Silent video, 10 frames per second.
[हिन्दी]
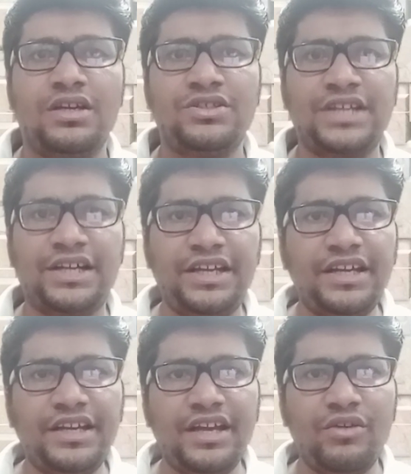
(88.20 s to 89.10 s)
सेटिंग
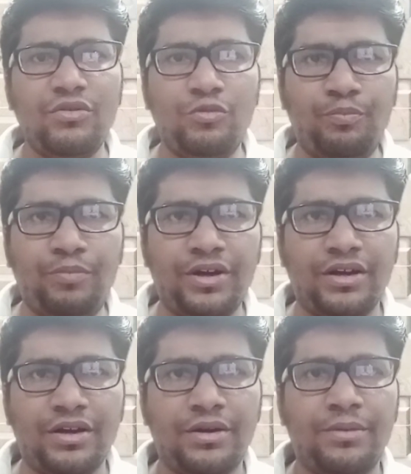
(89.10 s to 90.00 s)
के ऊपर
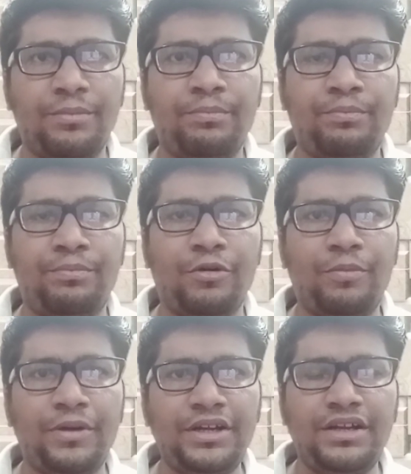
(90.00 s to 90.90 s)

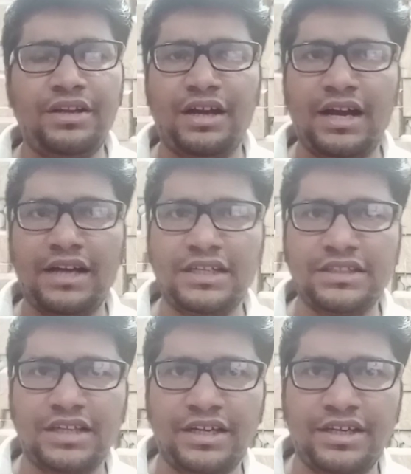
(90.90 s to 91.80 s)
प्रॉपर्टी लगाया
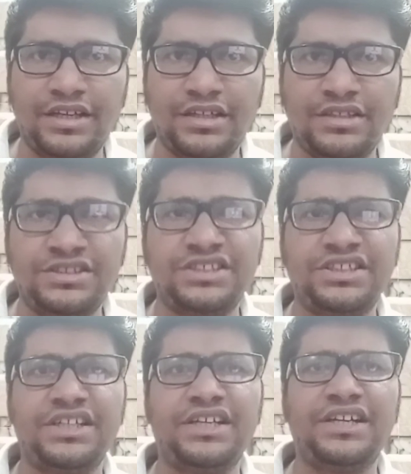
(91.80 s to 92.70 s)
जाता है जैसे
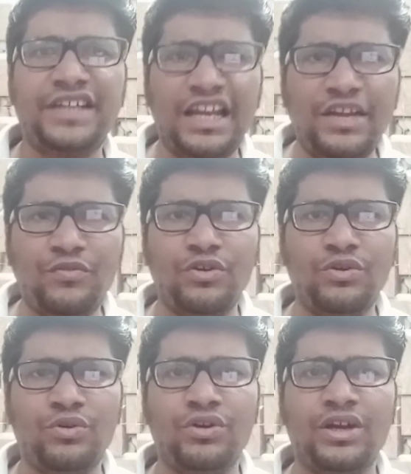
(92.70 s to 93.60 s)
कि टेलीफोन
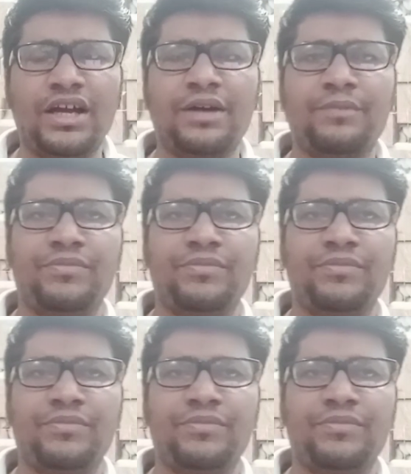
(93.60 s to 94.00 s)
हो गया